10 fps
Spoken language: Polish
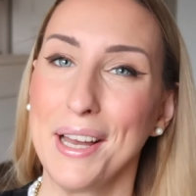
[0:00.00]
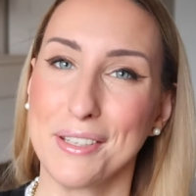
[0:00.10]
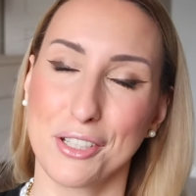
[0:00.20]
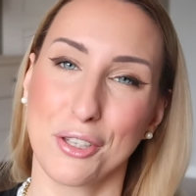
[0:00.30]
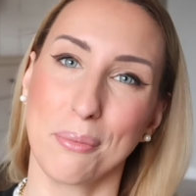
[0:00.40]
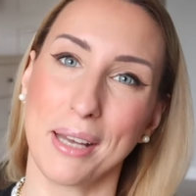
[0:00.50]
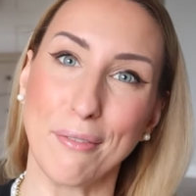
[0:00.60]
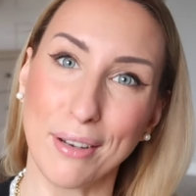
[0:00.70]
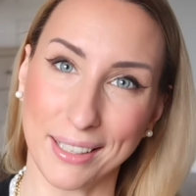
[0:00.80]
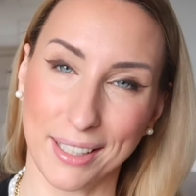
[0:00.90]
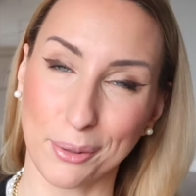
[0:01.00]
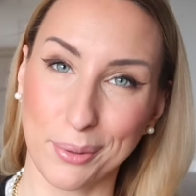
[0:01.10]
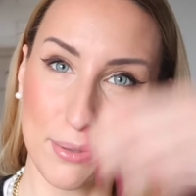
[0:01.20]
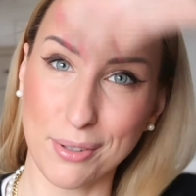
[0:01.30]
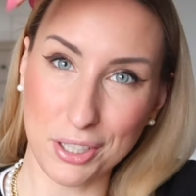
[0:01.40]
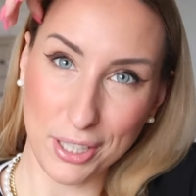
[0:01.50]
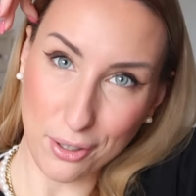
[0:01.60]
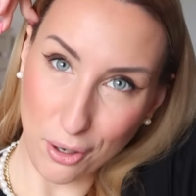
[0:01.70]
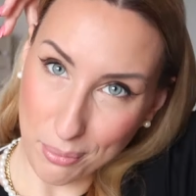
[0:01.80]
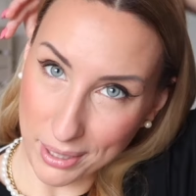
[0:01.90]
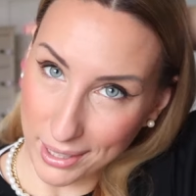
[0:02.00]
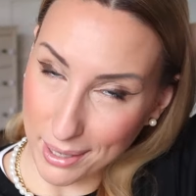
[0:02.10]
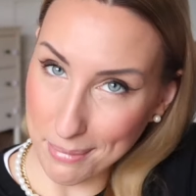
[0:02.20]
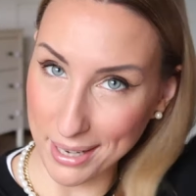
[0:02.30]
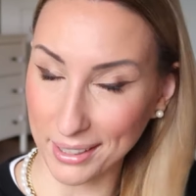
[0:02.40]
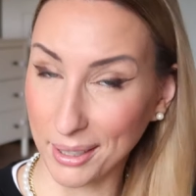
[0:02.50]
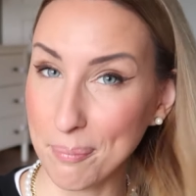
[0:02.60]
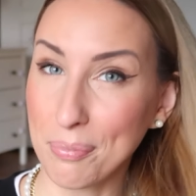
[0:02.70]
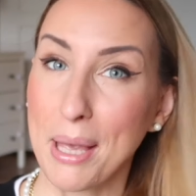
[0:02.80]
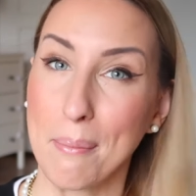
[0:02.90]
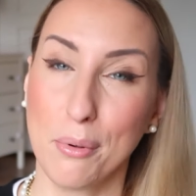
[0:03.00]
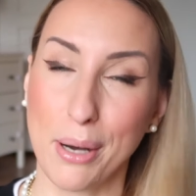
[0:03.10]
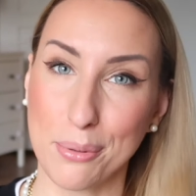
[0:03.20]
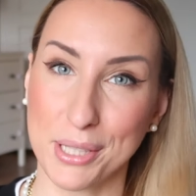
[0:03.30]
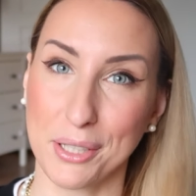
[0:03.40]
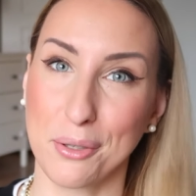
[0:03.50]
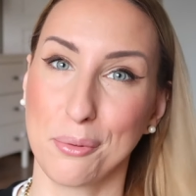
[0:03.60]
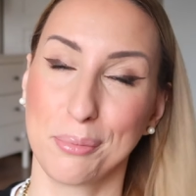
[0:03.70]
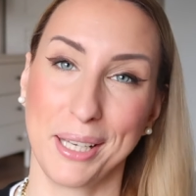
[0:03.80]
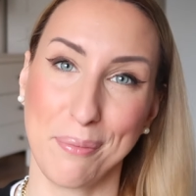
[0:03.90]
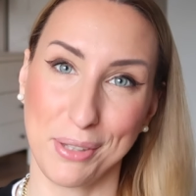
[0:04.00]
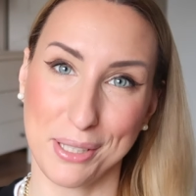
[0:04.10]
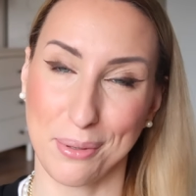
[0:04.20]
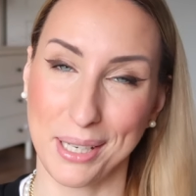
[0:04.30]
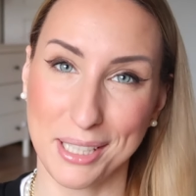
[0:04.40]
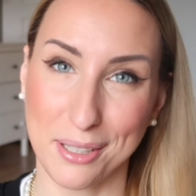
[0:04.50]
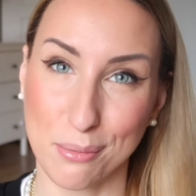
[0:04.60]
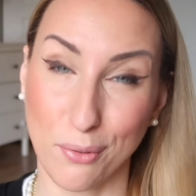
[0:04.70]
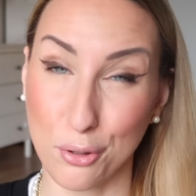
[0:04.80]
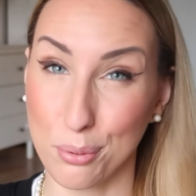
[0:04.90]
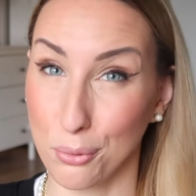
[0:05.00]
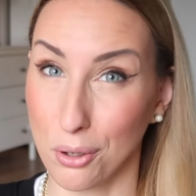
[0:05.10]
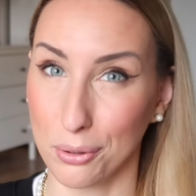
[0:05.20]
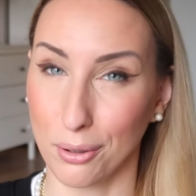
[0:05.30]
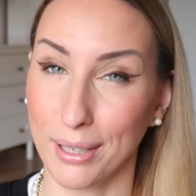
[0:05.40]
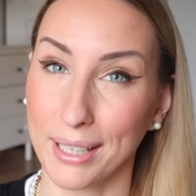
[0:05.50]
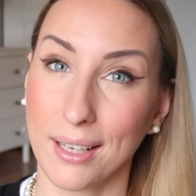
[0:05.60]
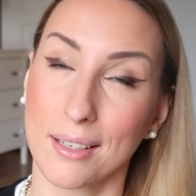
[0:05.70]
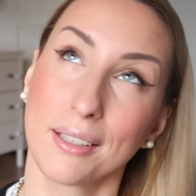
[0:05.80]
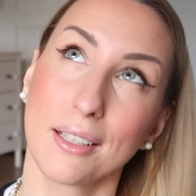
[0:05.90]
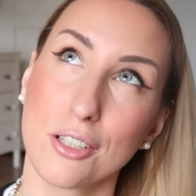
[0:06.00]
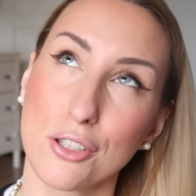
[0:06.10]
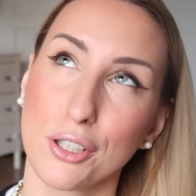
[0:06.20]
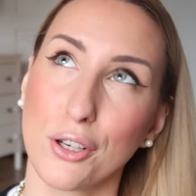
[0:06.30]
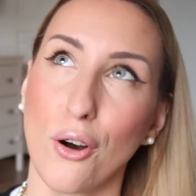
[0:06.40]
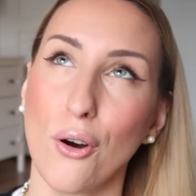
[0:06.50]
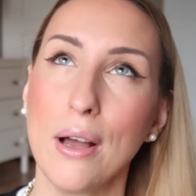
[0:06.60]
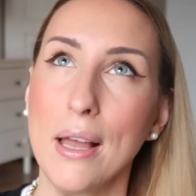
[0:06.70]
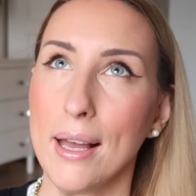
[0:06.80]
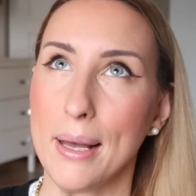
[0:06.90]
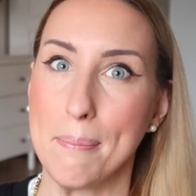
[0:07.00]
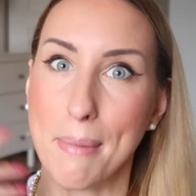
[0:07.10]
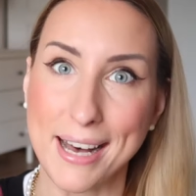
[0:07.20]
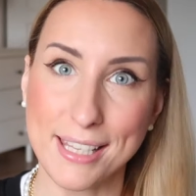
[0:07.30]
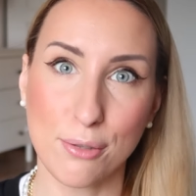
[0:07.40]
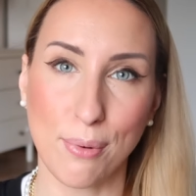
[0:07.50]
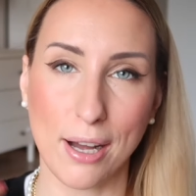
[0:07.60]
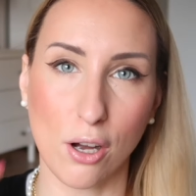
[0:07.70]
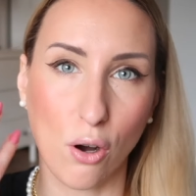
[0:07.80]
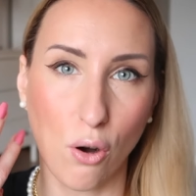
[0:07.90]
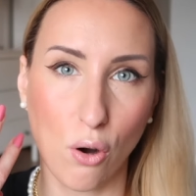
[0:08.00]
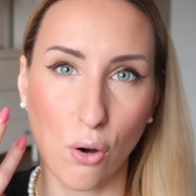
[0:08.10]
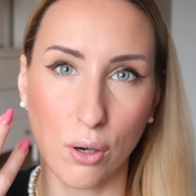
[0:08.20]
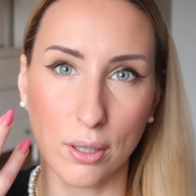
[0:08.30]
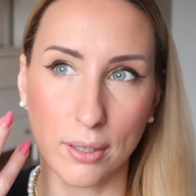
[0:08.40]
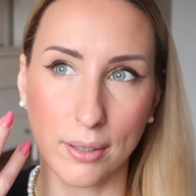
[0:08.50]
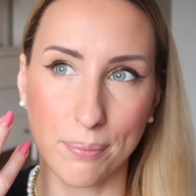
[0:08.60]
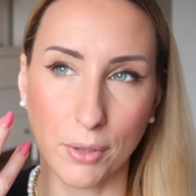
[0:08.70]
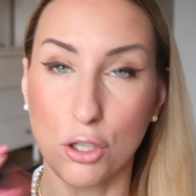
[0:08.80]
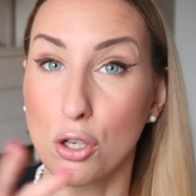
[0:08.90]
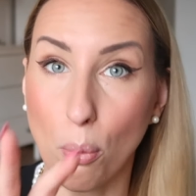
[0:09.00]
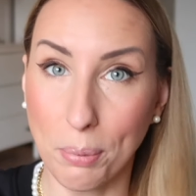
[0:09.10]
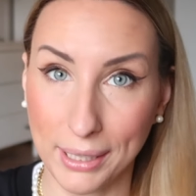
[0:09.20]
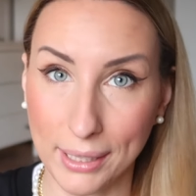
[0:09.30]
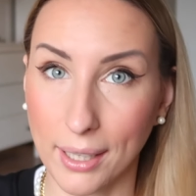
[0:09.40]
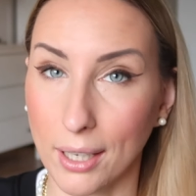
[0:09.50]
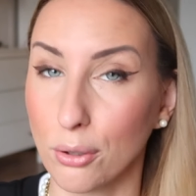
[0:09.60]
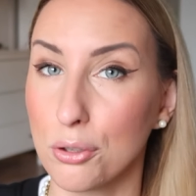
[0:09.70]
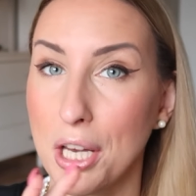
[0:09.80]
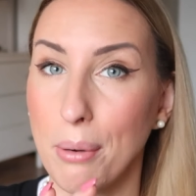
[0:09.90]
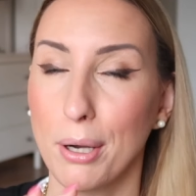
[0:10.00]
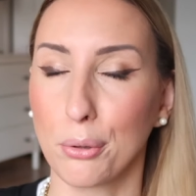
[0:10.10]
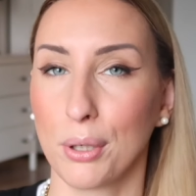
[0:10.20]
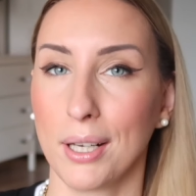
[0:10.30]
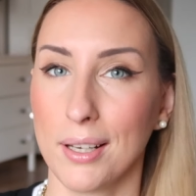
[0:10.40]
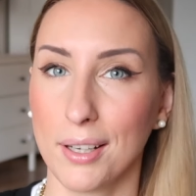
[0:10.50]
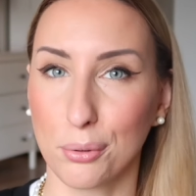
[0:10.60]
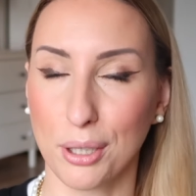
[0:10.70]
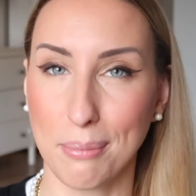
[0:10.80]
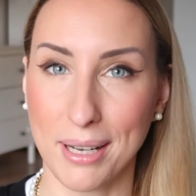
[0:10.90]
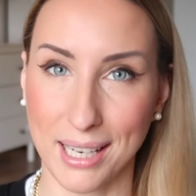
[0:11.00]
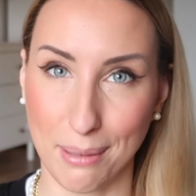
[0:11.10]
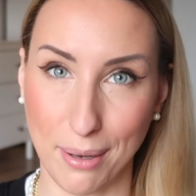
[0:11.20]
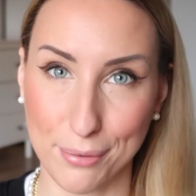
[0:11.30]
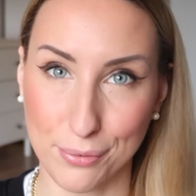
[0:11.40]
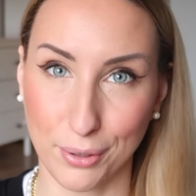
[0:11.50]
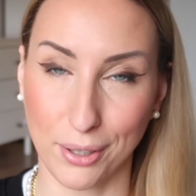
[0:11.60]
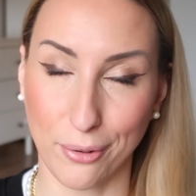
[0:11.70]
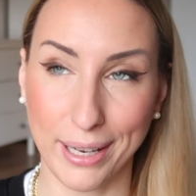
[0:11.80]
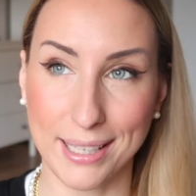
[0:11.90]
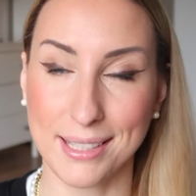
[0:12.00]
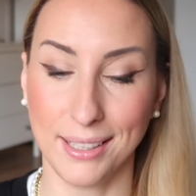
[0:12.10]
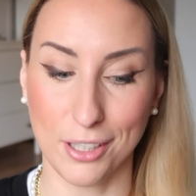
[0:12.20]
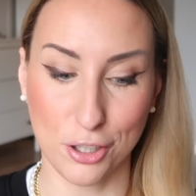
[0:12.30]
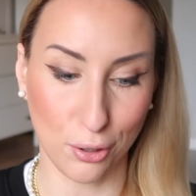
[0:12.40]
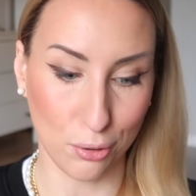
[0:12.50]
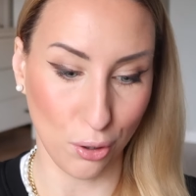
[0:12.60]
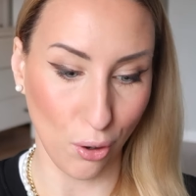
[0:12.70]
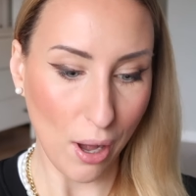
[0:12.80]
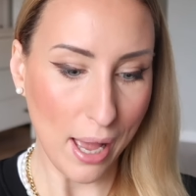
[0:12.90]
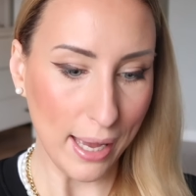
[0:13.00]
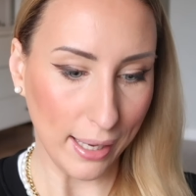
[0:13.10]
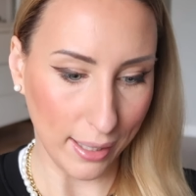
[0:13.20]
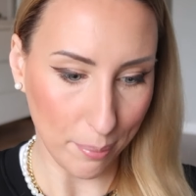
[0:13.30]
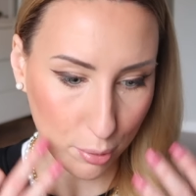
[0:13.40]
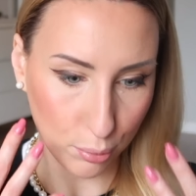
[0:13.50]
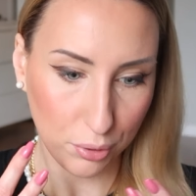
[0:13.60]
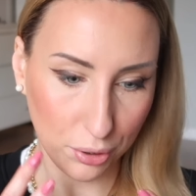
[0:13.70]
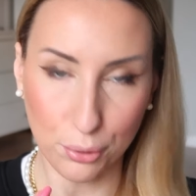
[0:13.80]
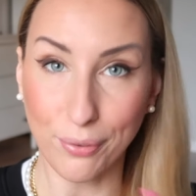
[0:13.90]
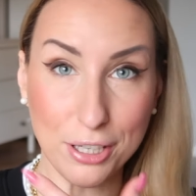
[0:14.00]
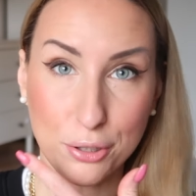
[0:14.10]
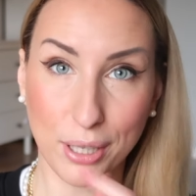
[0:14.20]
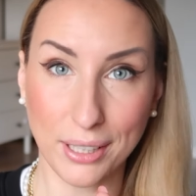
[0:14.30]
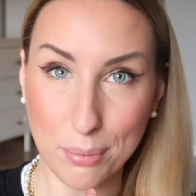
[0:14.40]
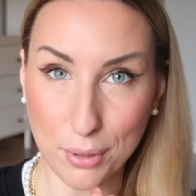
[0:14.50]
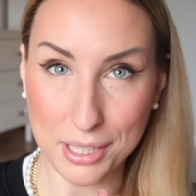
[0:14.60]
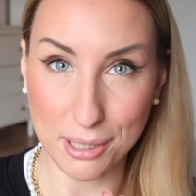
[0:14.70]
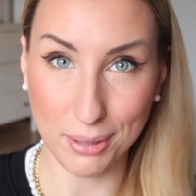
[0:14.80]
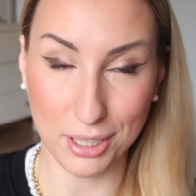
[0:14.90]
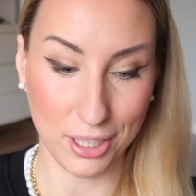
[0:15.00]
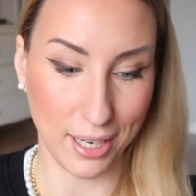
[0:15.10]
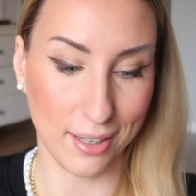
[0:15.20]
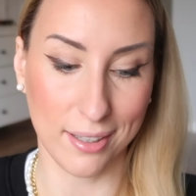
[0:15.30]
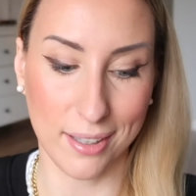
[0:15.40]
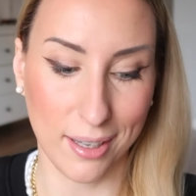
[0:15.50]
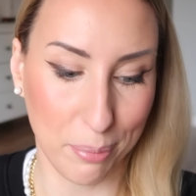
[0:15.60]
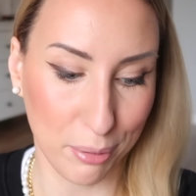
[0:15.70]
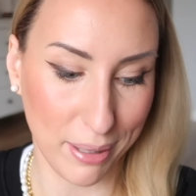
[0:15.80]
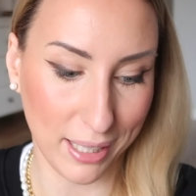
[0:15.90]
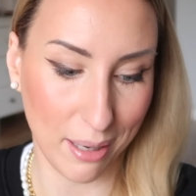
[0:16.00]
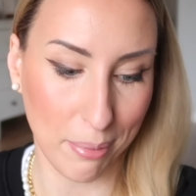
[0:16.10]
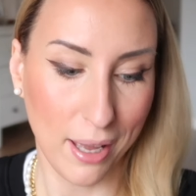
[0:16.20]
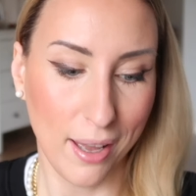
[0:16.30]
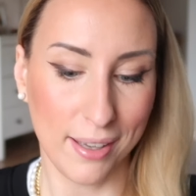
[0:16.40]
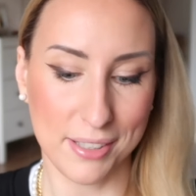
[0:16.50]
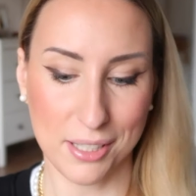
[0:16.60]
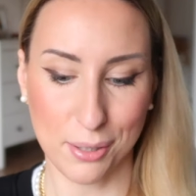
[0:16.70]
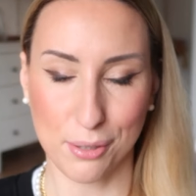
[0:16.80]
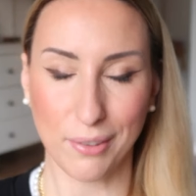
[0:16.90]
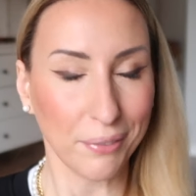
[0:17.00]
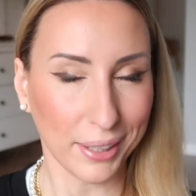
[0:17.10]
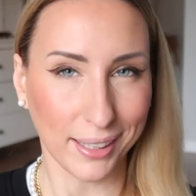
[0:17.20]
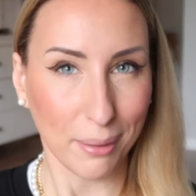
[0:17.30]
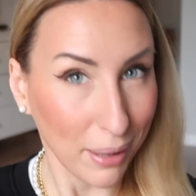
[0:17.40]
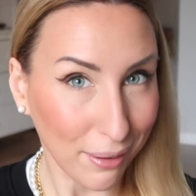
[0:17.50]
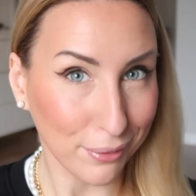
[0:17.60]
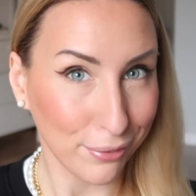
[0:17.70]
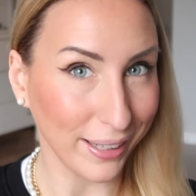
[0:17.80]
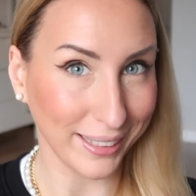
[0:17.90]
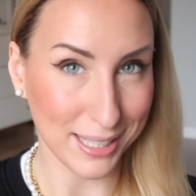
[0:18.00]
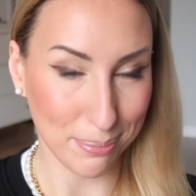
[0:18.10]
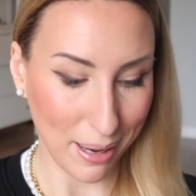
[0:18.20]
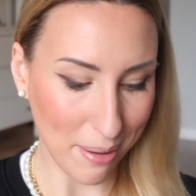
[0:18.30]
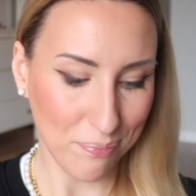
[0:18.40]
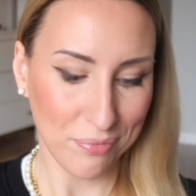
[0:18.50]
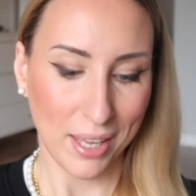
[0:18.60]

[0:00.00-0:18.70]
Zresztą Ewelina, która jest właścicielką e, marki, była ostatnio u mnie i słuchajcie, rozmawiałyśmy długo o tych olejkach arterycznych, o e, masłach, o, e, czy znaczy o peelingach do ciała, które, e, które marka ma w swojej kolekcji, jeżeli chodzi o e, produkty do twarzy, to ja na przykład sobie dzisiaj e, pod make-up zastosowałam takie naprawdę fajne spa,